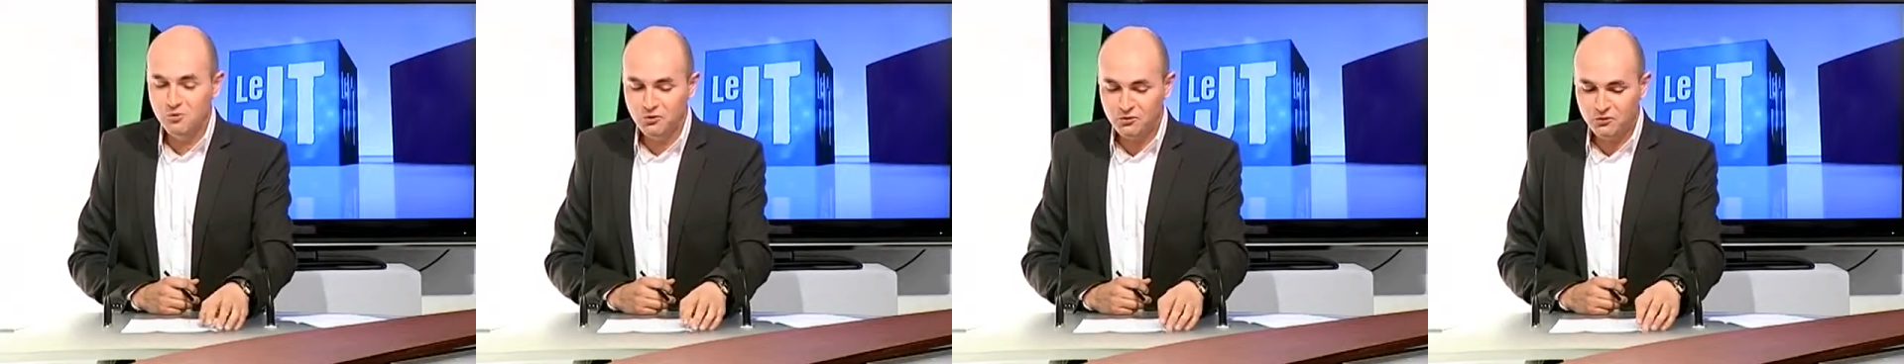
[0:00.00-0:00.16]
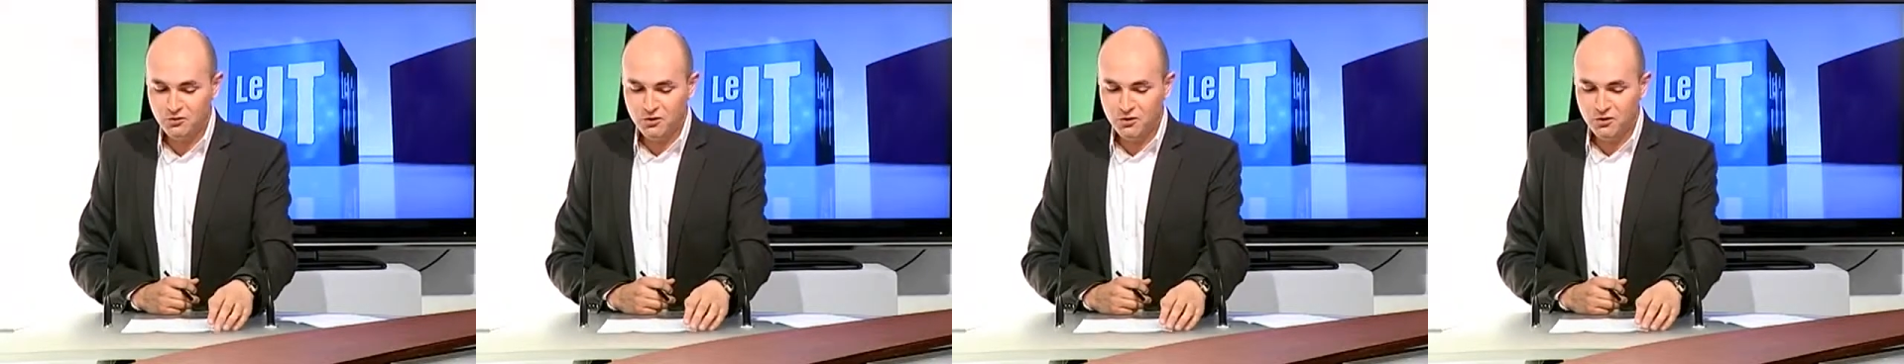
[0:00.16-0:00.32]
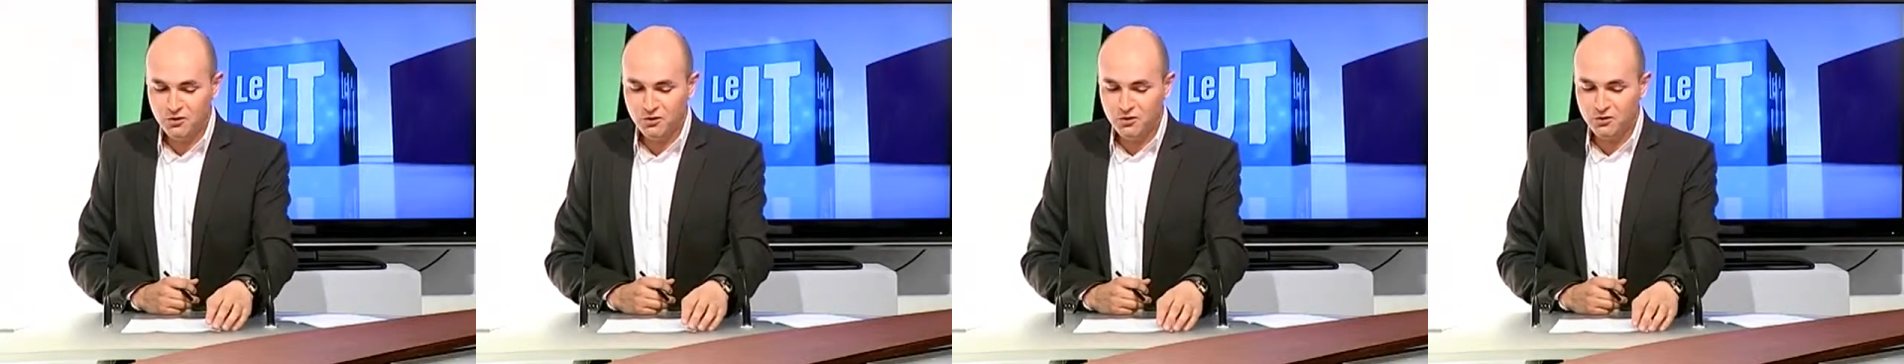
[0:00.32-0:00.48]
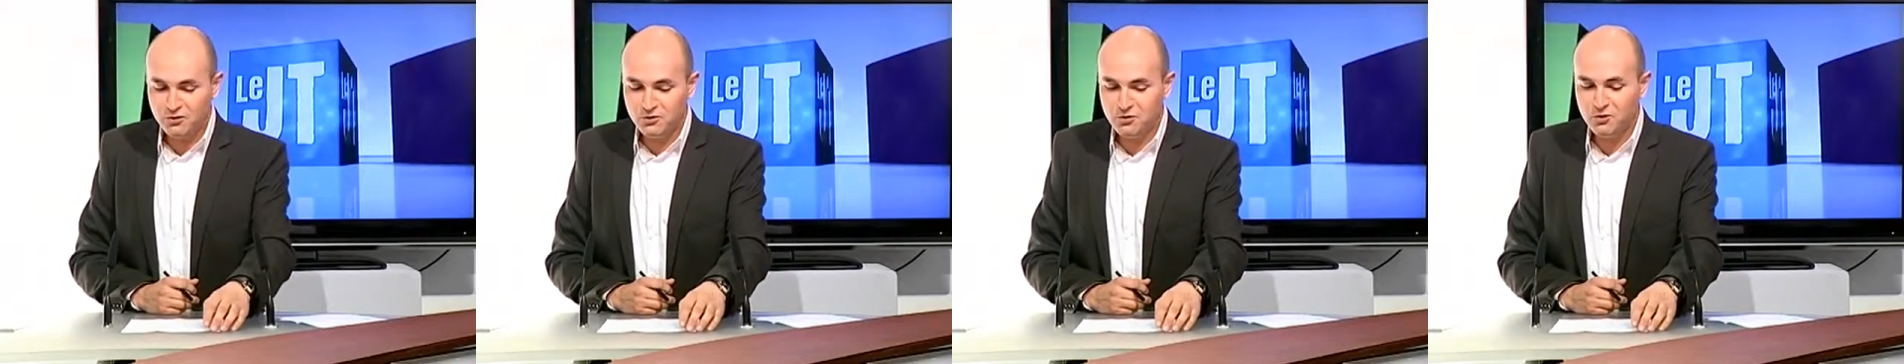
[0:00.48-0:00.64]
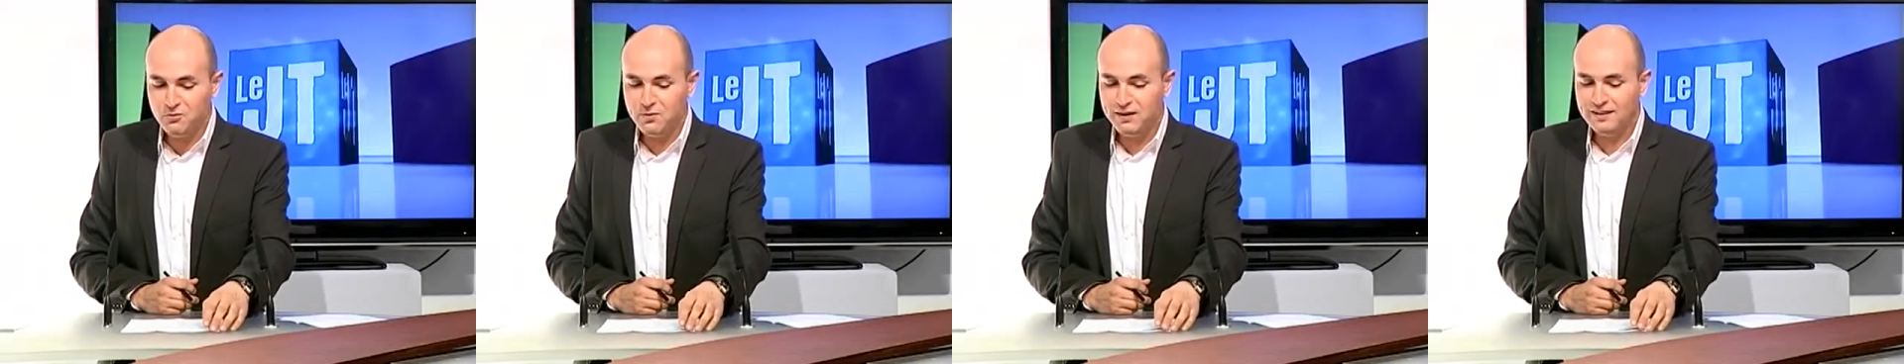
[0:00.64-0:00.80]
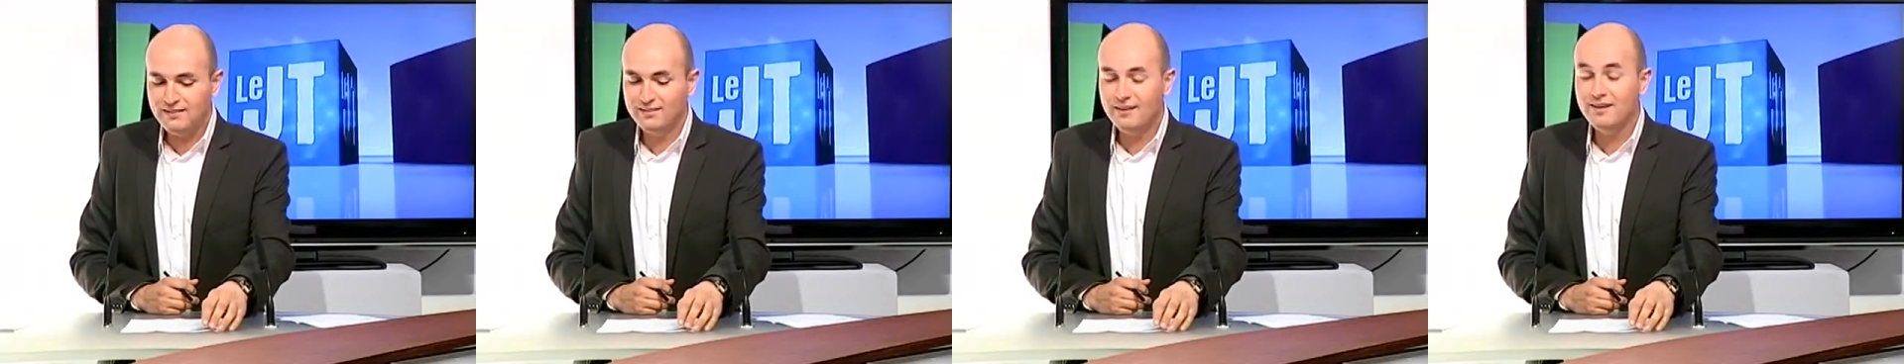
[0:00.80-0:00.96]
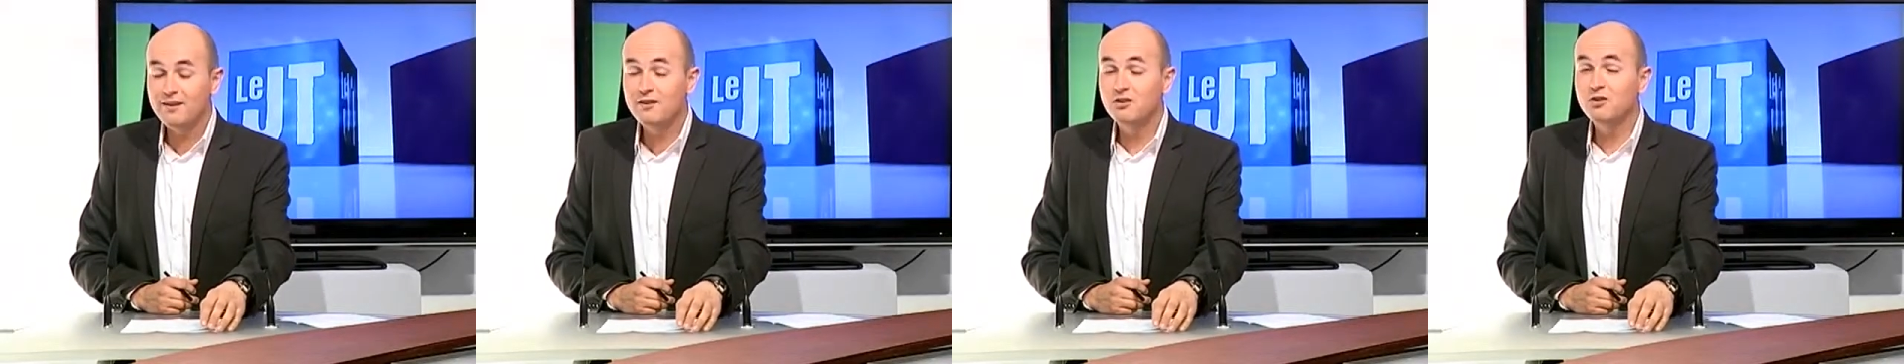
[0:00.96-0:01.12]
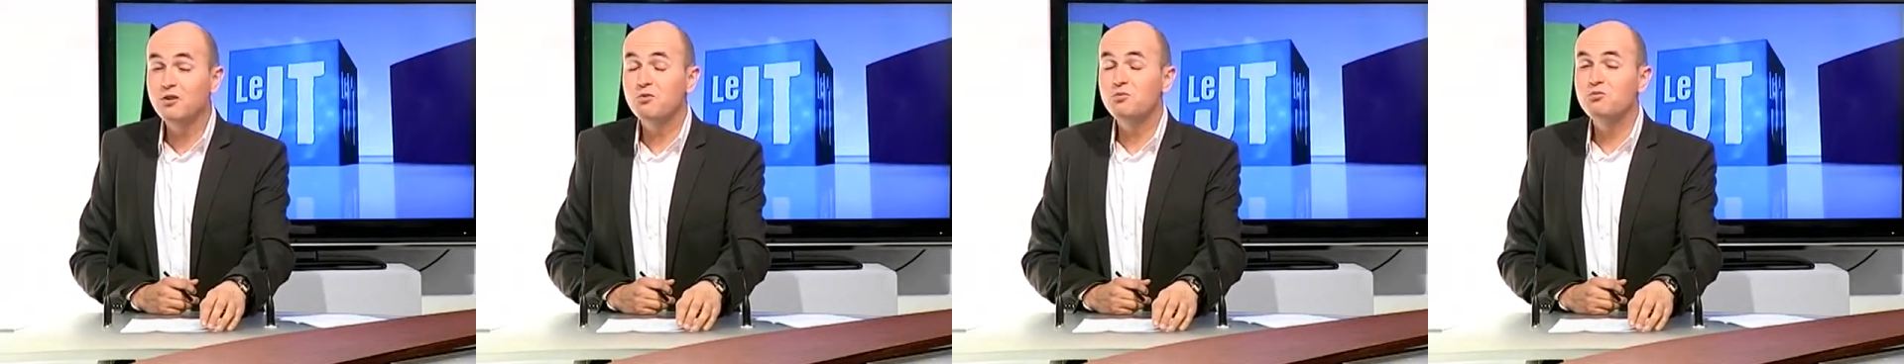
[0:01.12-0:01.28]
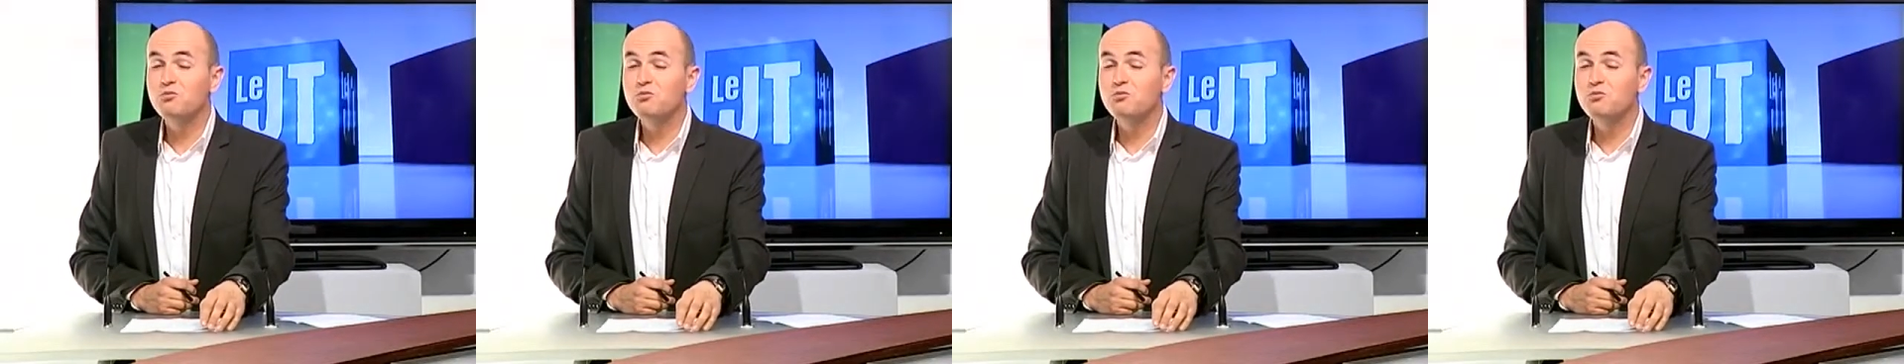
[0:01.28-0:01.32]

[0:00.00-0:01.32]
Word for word: au Mont d'Or. Ce matin, un